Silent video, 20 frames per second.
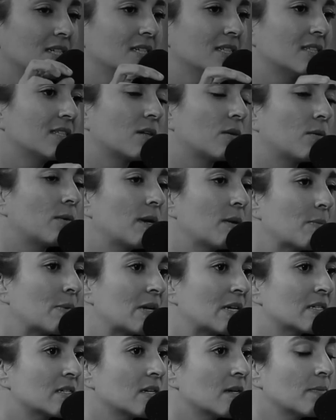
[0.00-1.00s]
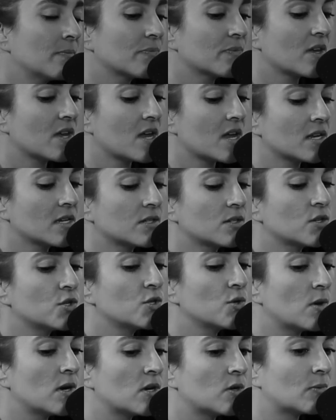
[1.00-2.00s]
Então a empresa é,
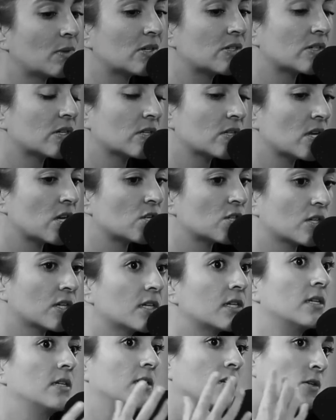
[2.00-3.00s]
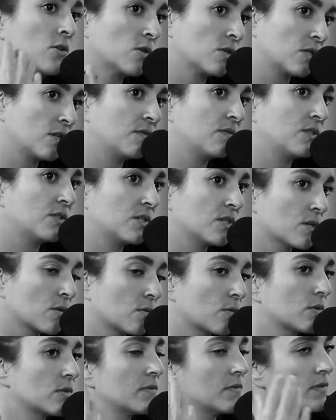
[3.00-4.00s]
decidiu ali numa estratégia que, na nossa visão,
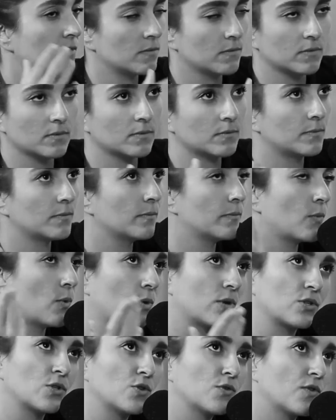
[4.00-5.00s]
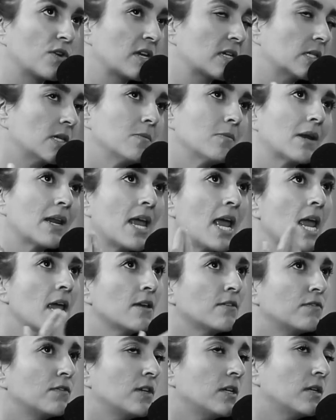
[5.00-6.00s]
inclusive, Bom, a gente foi em assembleia,
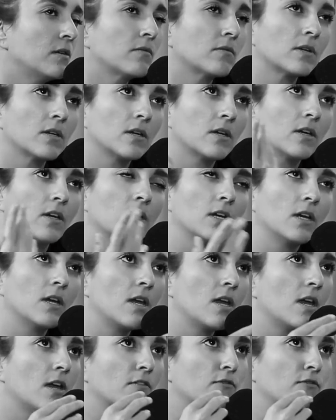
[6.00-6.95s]
enfim, é,